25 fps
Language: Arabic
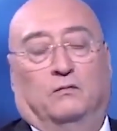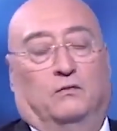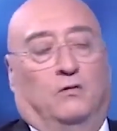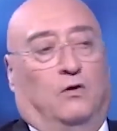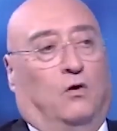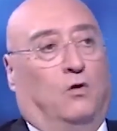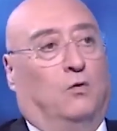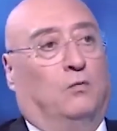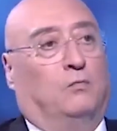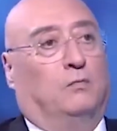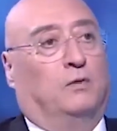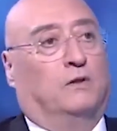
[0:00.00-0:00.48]

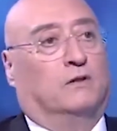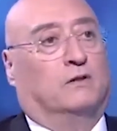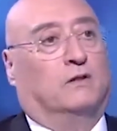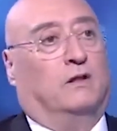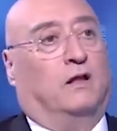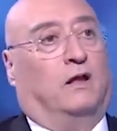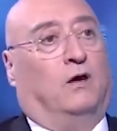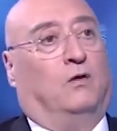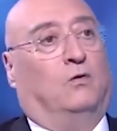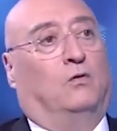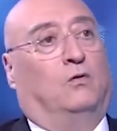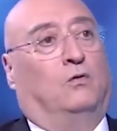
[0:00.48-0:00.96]
يوم
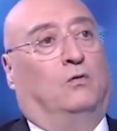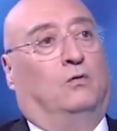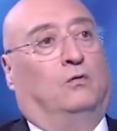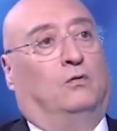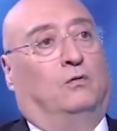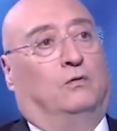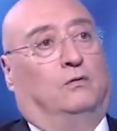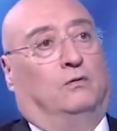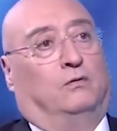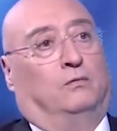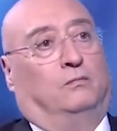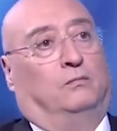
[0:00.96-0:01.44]

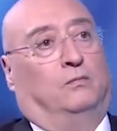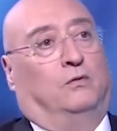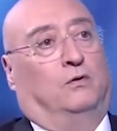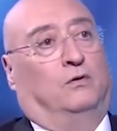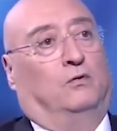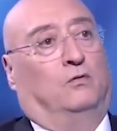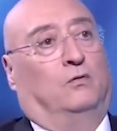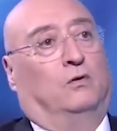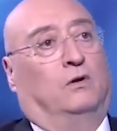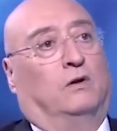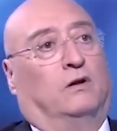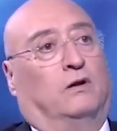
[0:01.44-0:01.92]
بيطلعوا
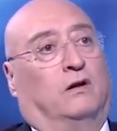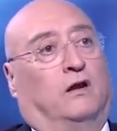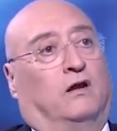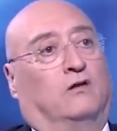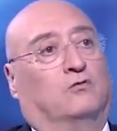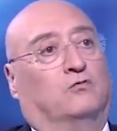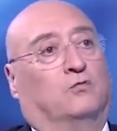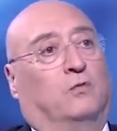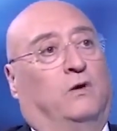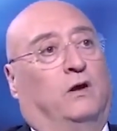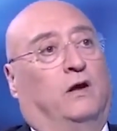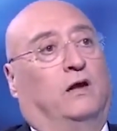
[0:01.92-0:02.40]
بيقولوا لك
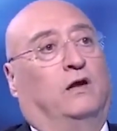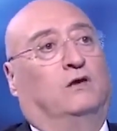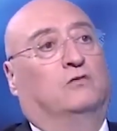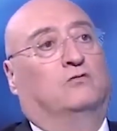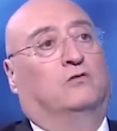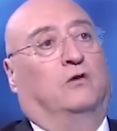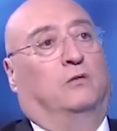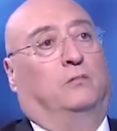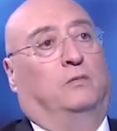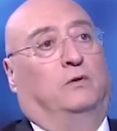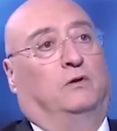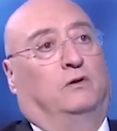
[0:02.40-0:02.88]
الاجواء
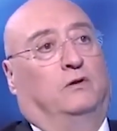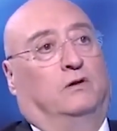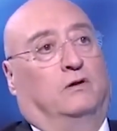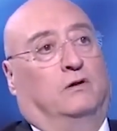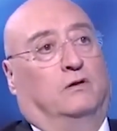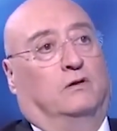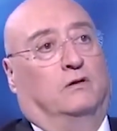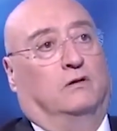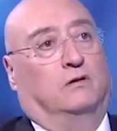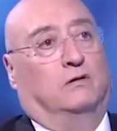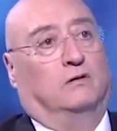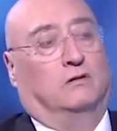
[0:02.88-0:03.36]
ايجابيه
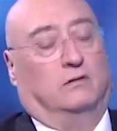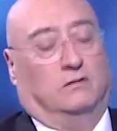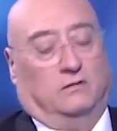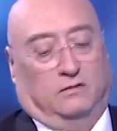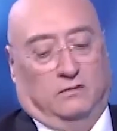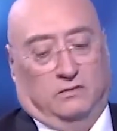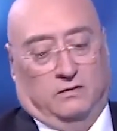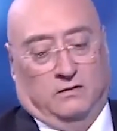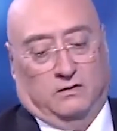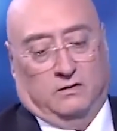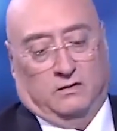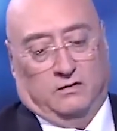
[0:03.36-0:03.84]

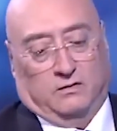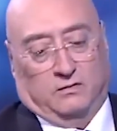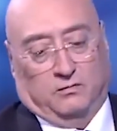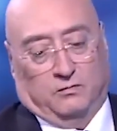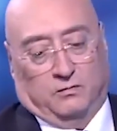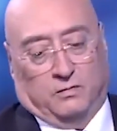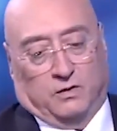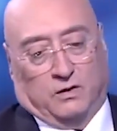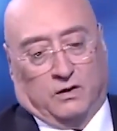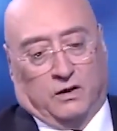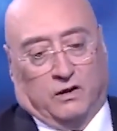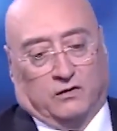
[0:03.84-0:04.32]

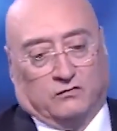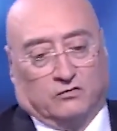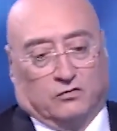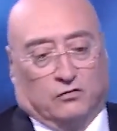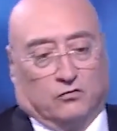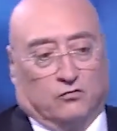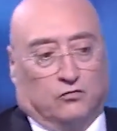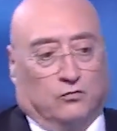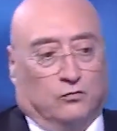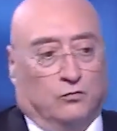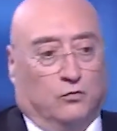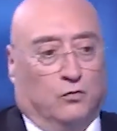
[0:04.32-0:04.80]

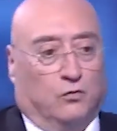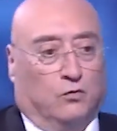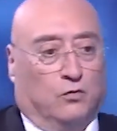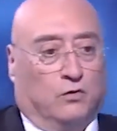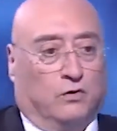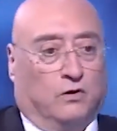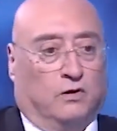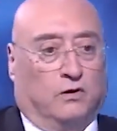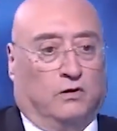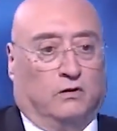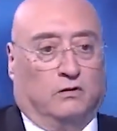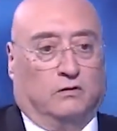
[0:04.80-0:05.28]
بالقصر
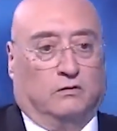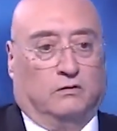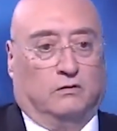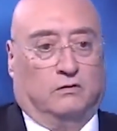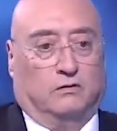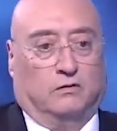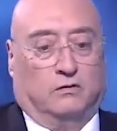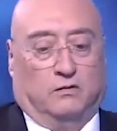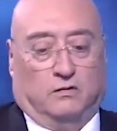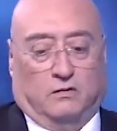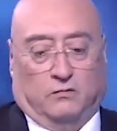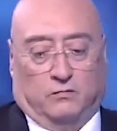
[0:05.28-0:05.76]
الجمهوري
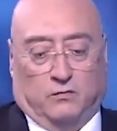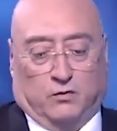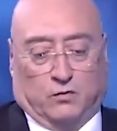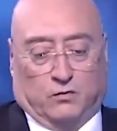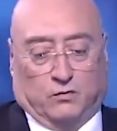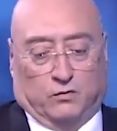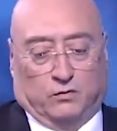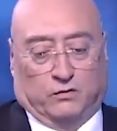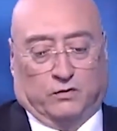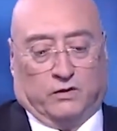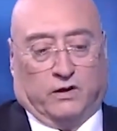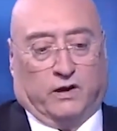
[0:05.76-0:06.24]

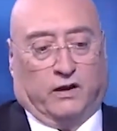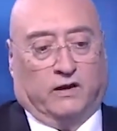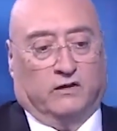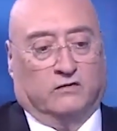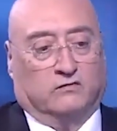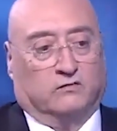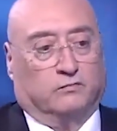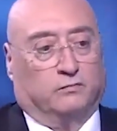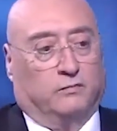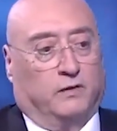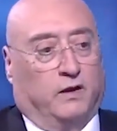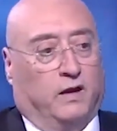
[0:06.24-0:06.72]
بيكون
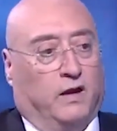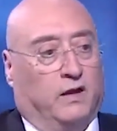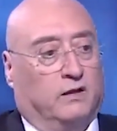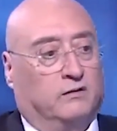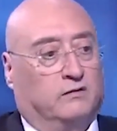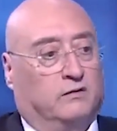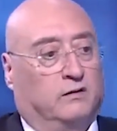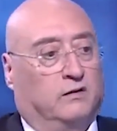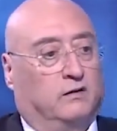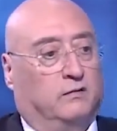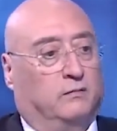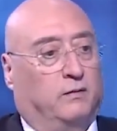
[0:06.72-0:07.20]
الرئيس
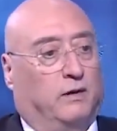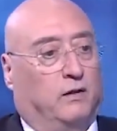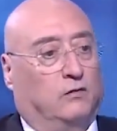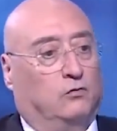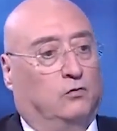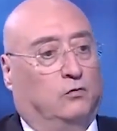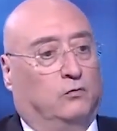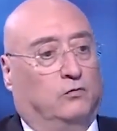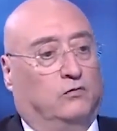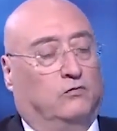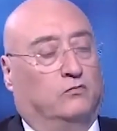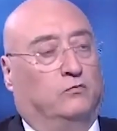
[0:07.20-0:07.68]
مئاتي
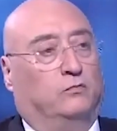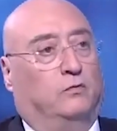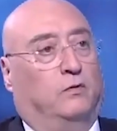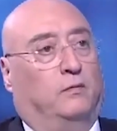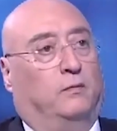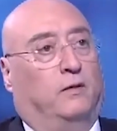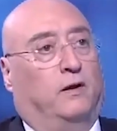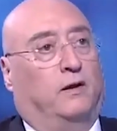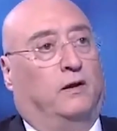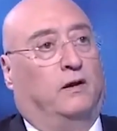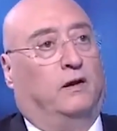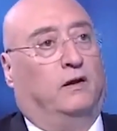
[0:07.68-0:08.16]
بعده مش
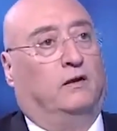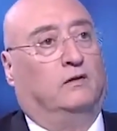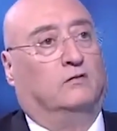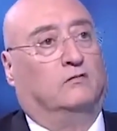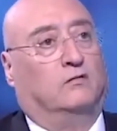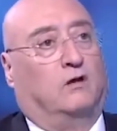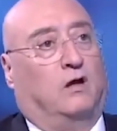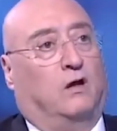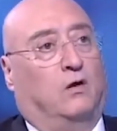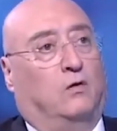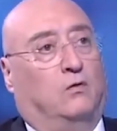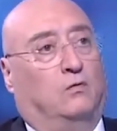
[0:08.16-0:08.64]
مع
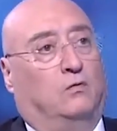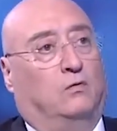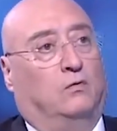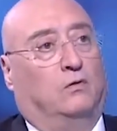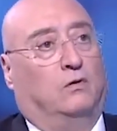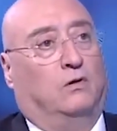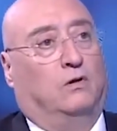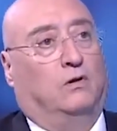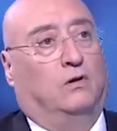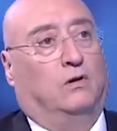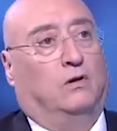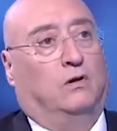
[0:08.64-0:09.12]
الرئيس عون
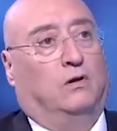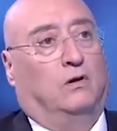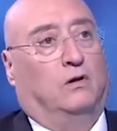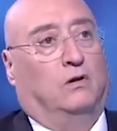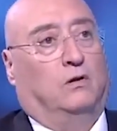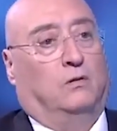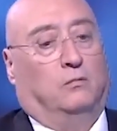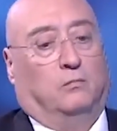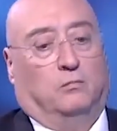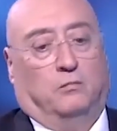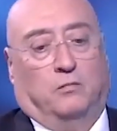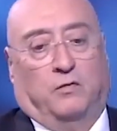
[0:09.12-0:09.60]

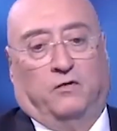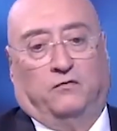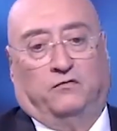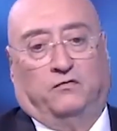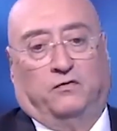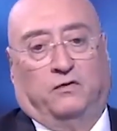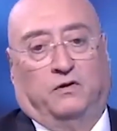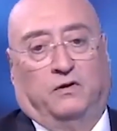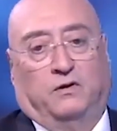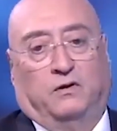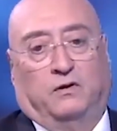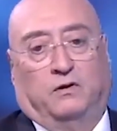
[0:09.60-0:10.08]
ما
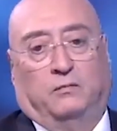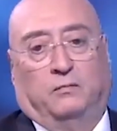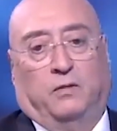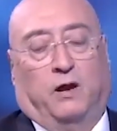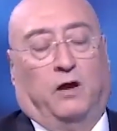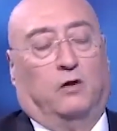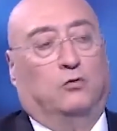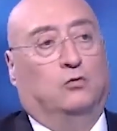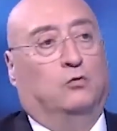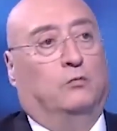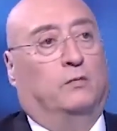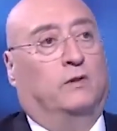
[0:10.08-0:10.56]
في
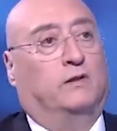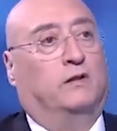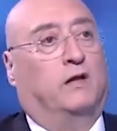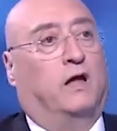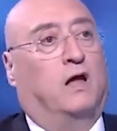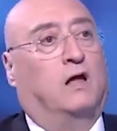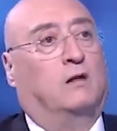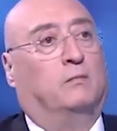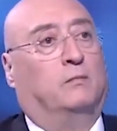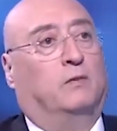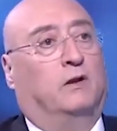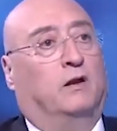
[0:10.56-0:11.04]
بعده ما
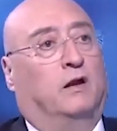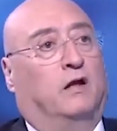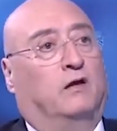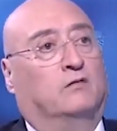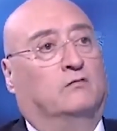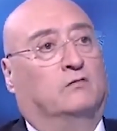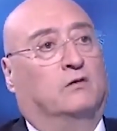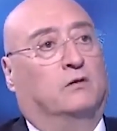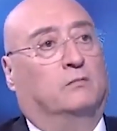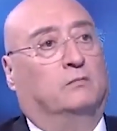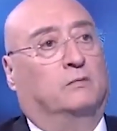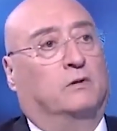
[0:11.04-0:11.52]
ظهر من
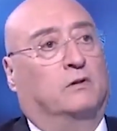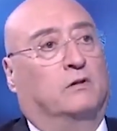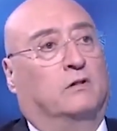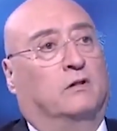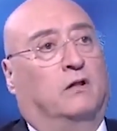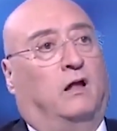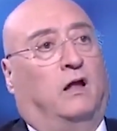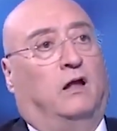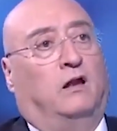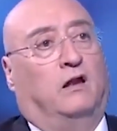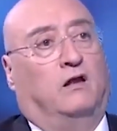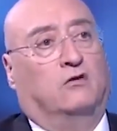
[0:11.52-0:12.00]
القصر
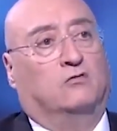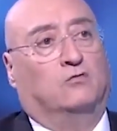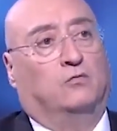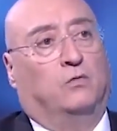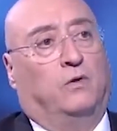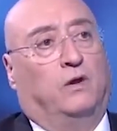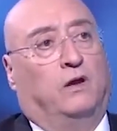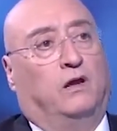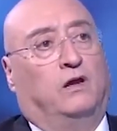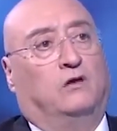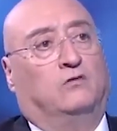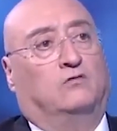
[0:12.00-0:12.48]
بتطلع
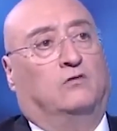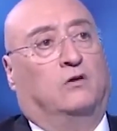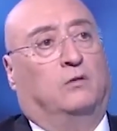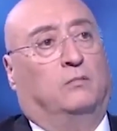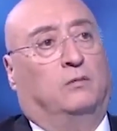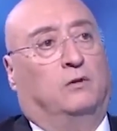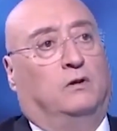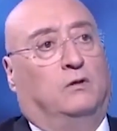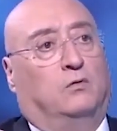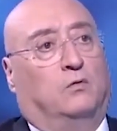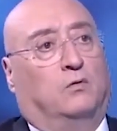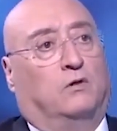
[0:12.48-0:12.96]
الاجواء
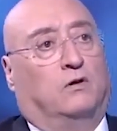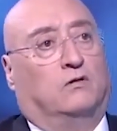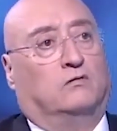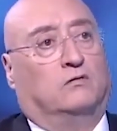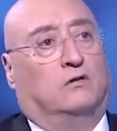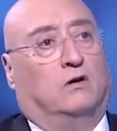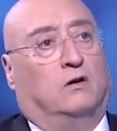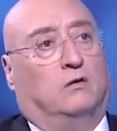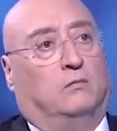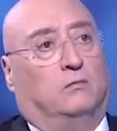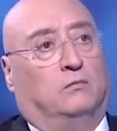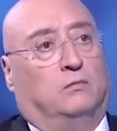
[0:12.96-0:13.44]
ايجابيه
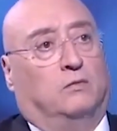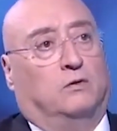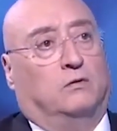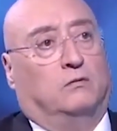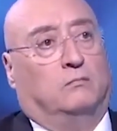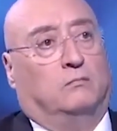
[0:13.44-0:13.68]
وكذا